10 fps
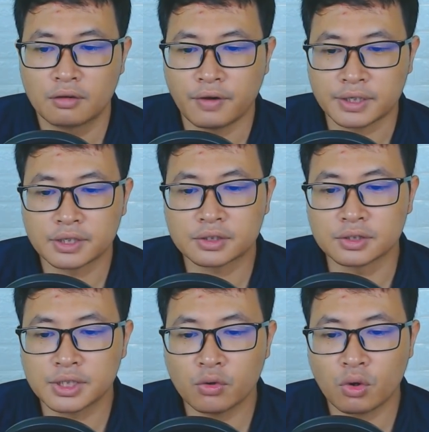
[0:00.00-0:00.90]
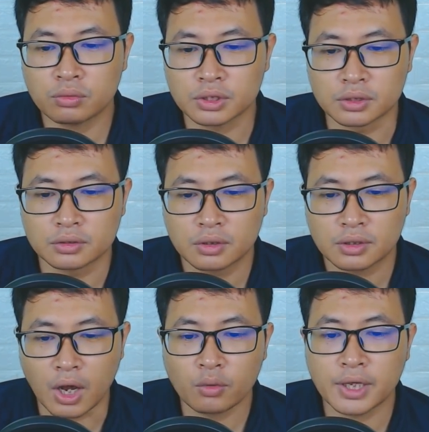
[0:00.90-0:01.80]
Vậy thì từ tiêu công tử
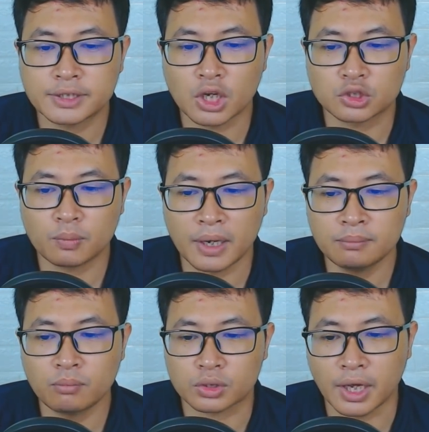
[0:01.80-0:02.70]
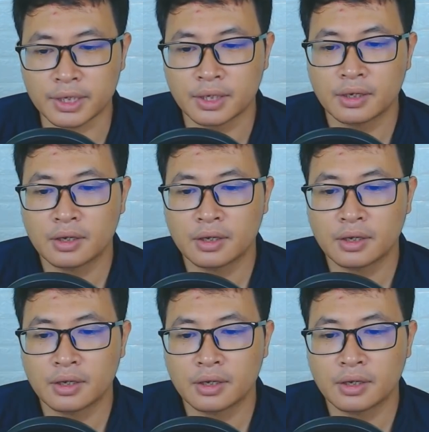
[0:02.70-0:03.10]
Đã có thể trợ giúp hắn một tay